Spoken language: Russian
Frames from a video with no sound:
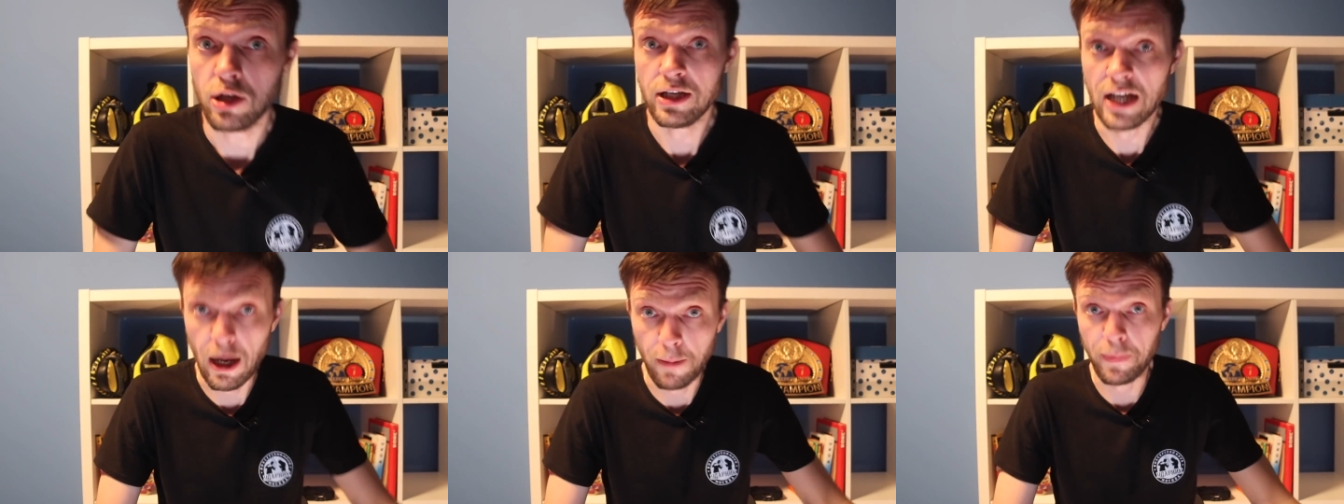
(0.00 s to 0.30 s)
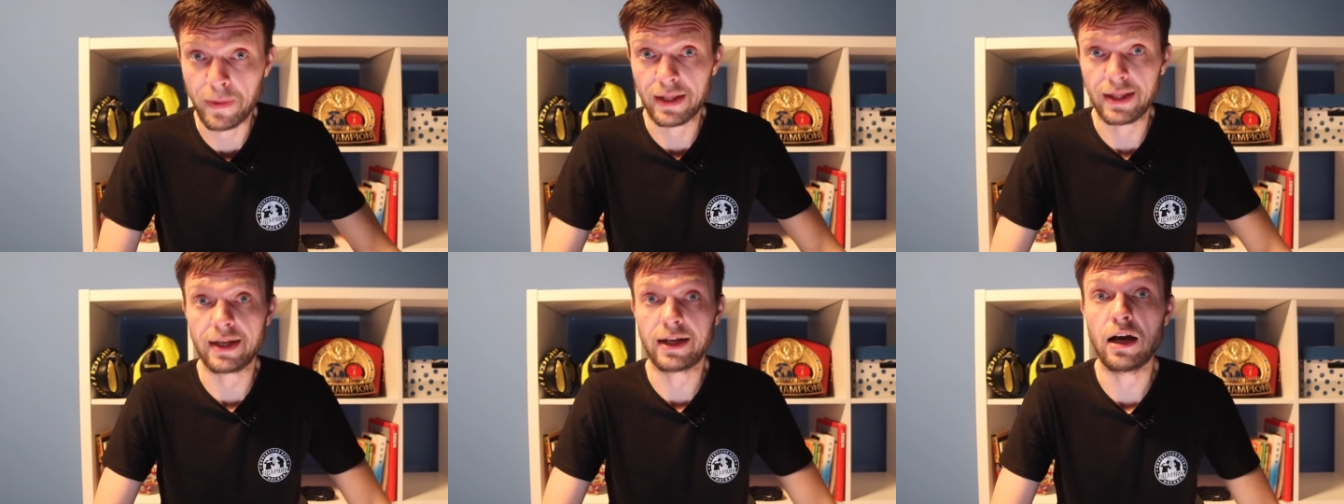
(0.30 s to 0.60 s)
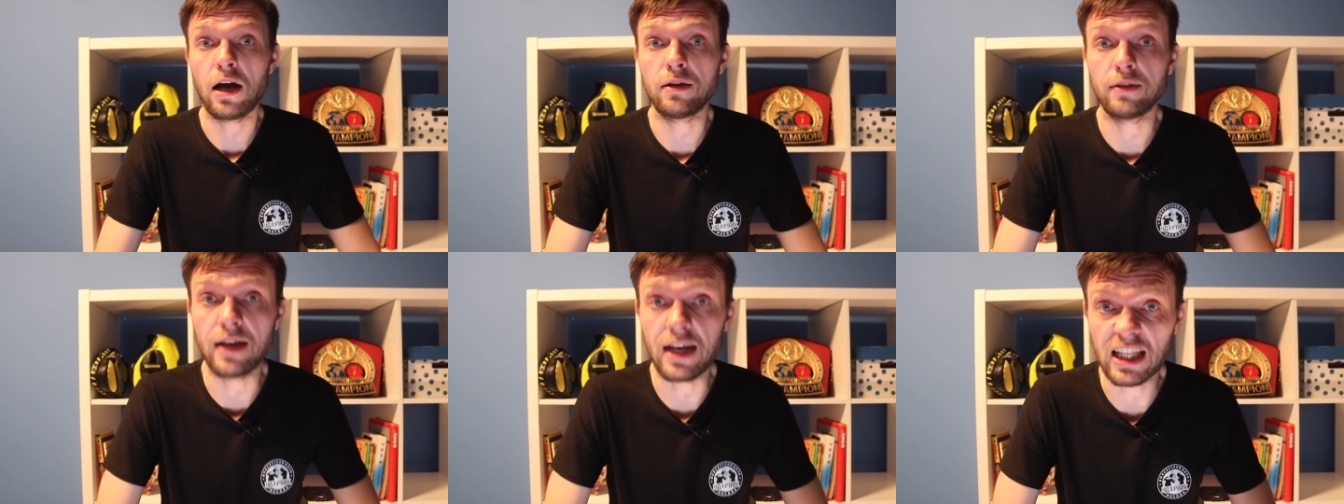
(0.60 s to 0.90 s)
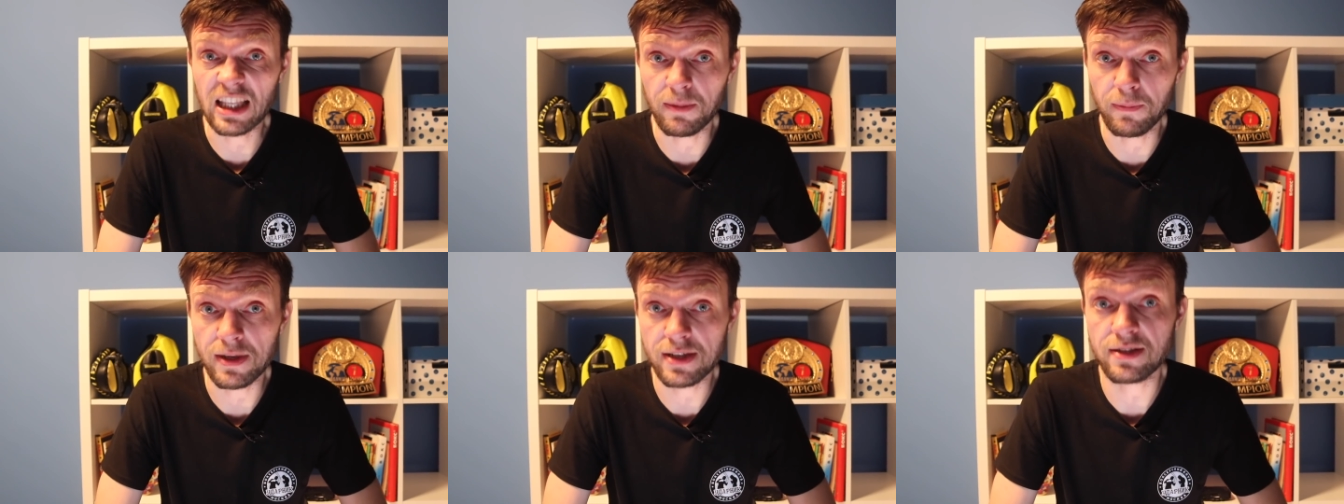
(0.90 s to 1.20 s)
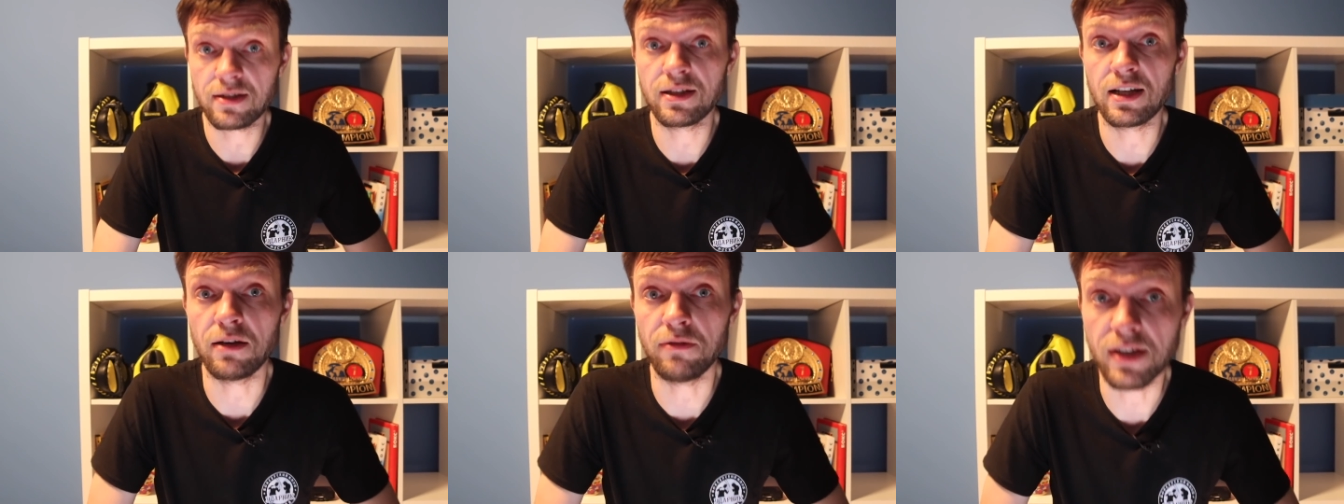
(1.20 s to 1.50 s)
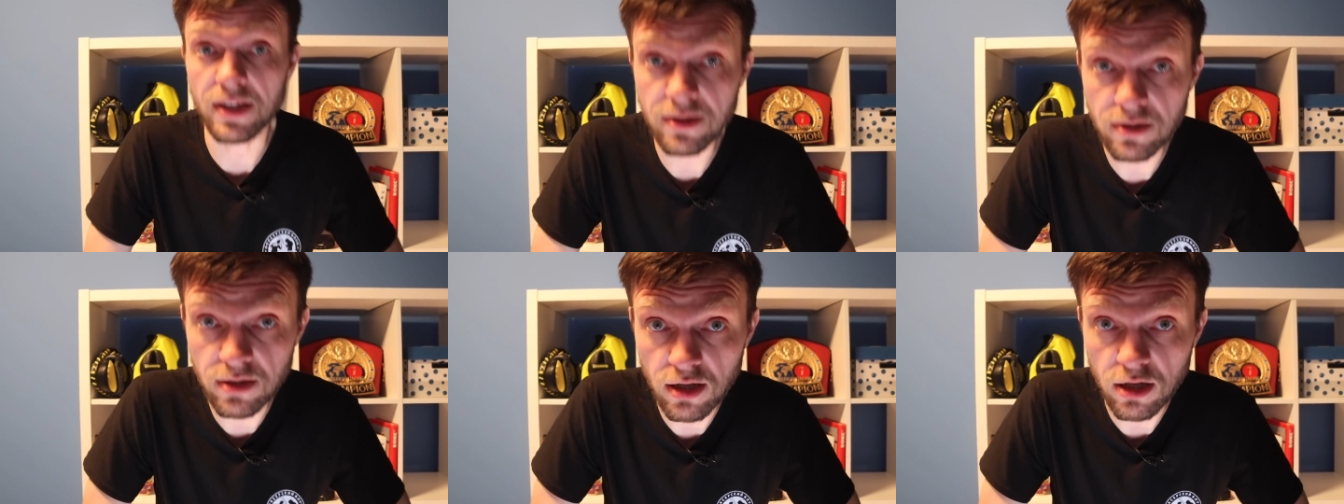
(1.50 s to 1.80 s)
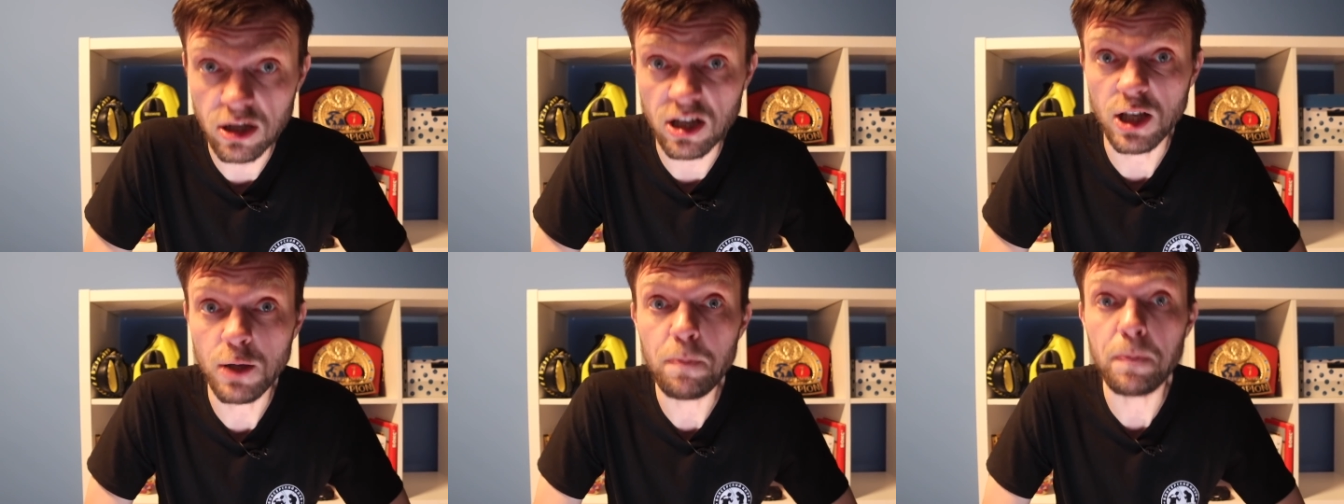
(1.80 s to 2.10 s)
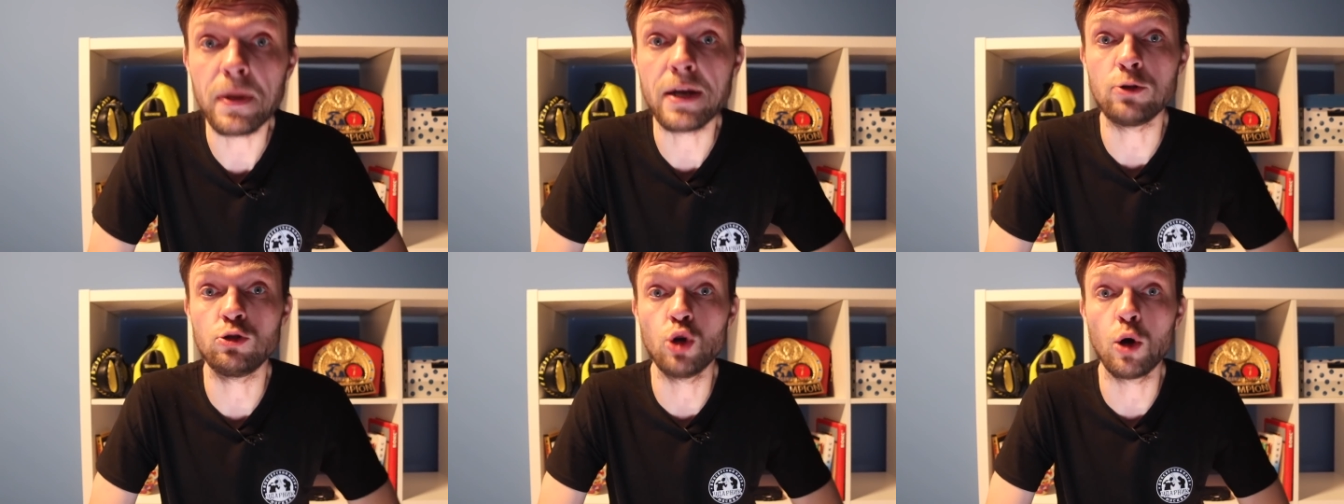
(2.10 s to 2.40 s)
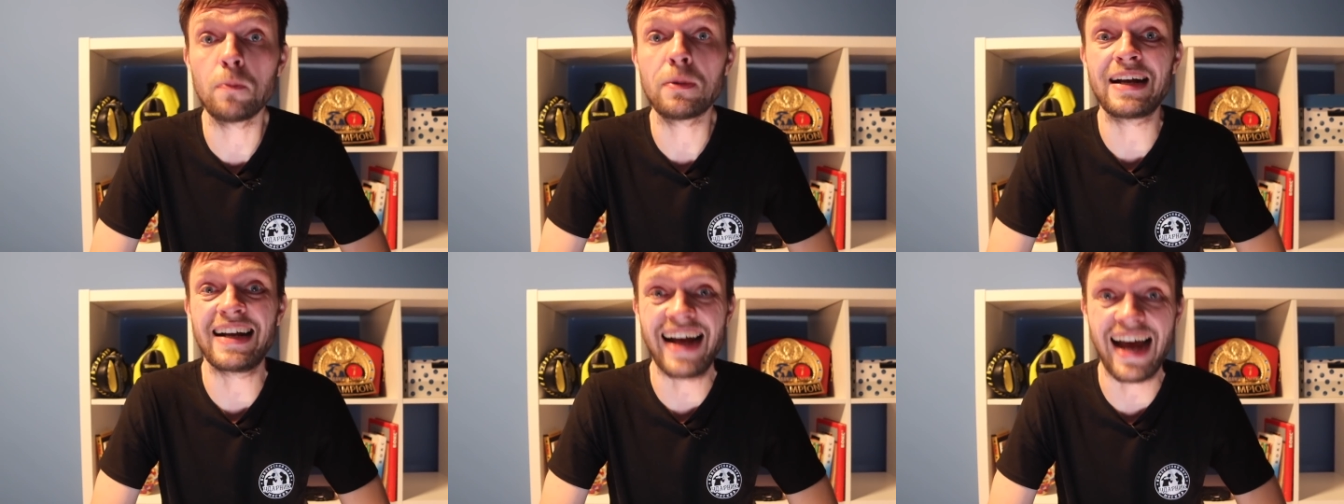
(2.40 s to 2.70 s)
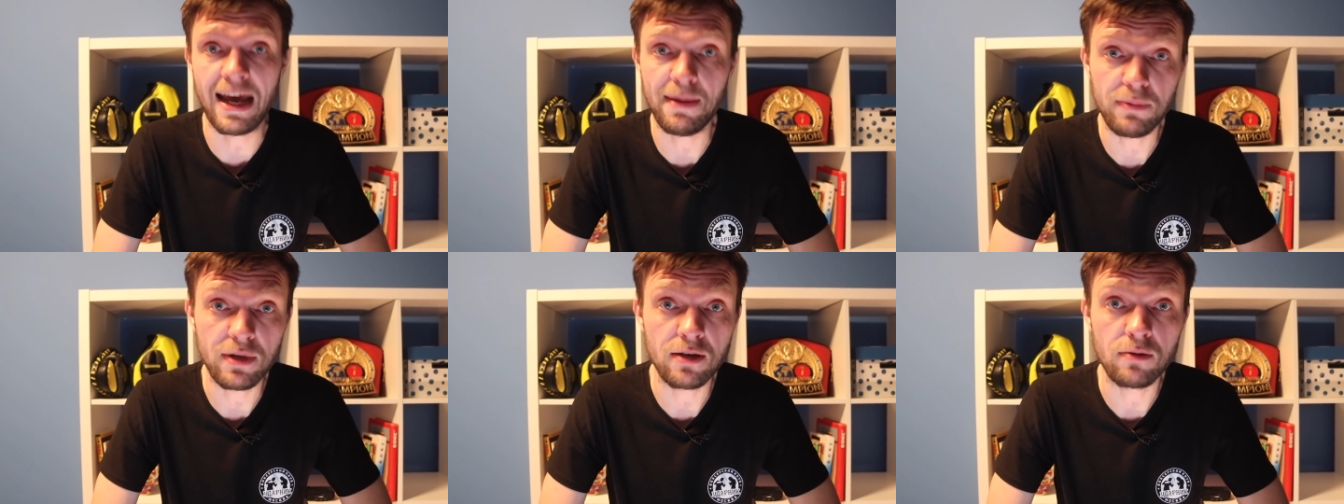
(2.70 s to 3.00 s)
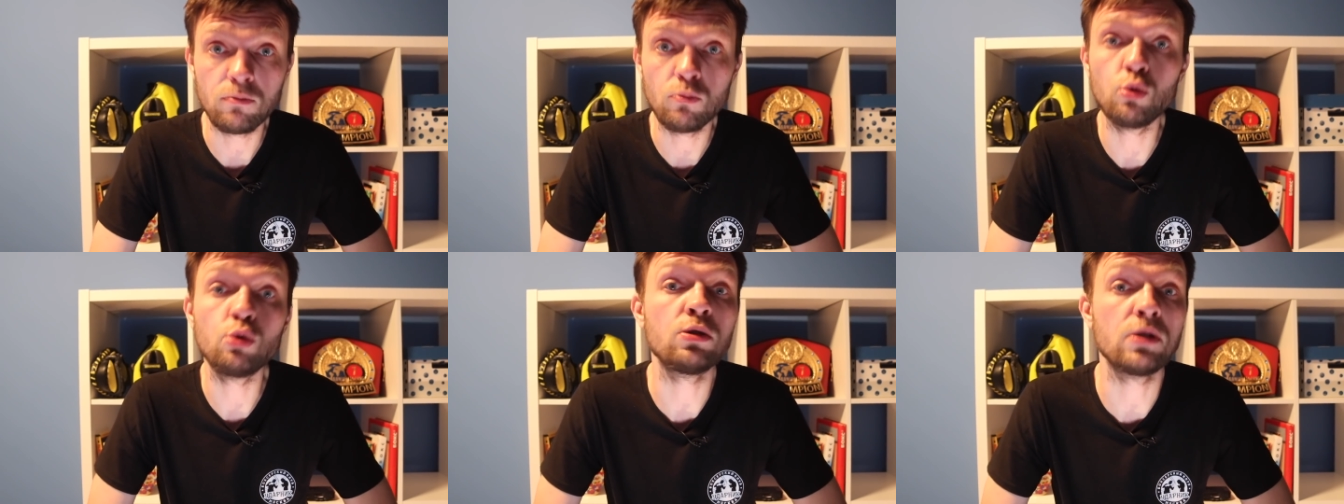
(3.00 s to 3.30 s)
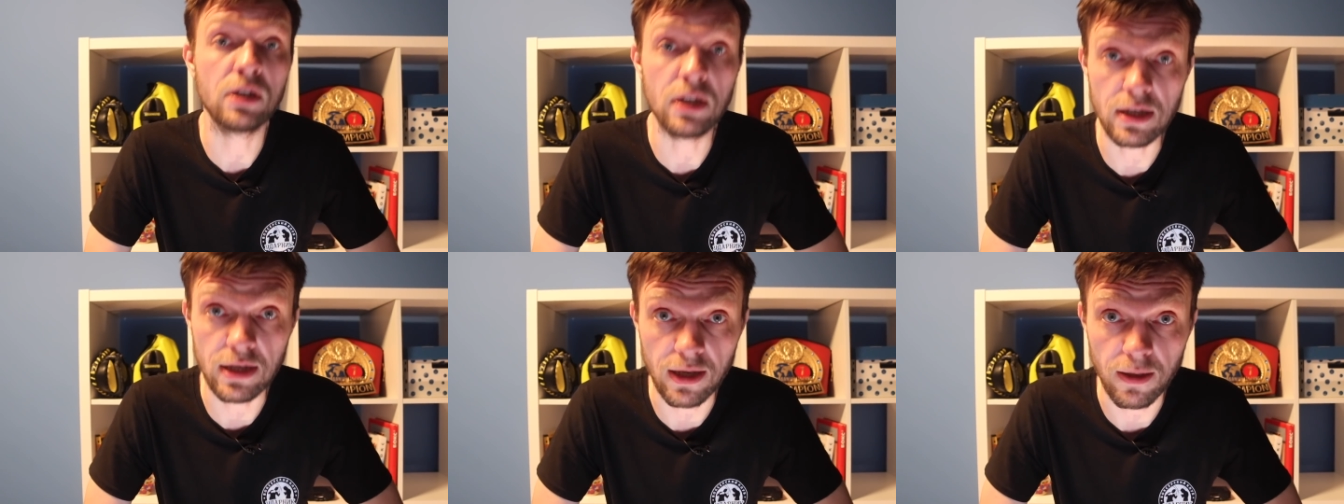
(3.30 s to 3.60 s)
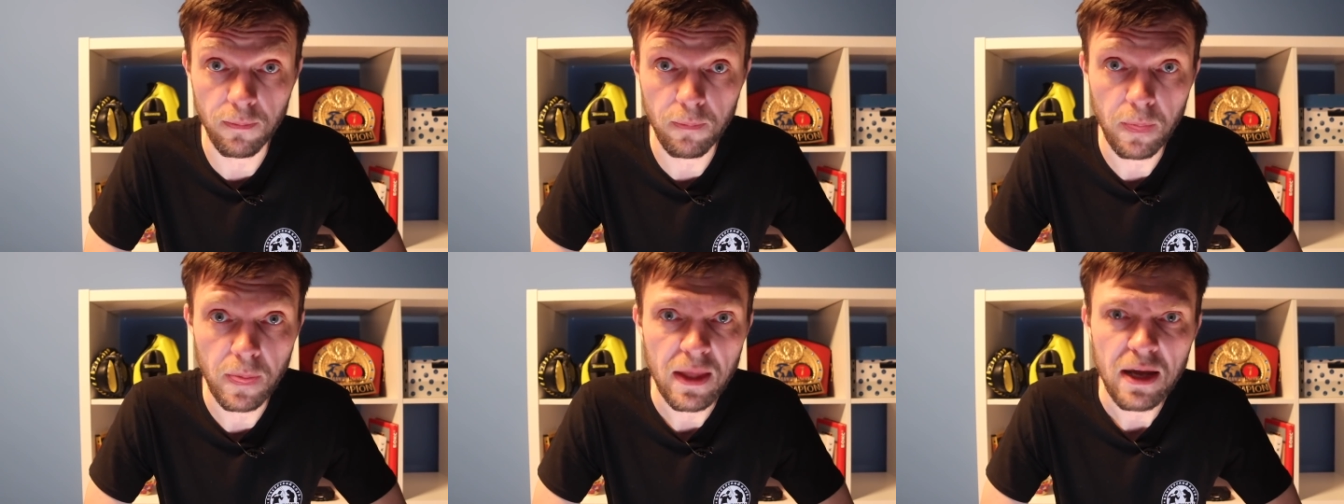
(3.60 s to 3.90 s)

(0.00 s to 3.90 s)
Я предлагаю на этом остановиться и перейдем к Хами Мунгия.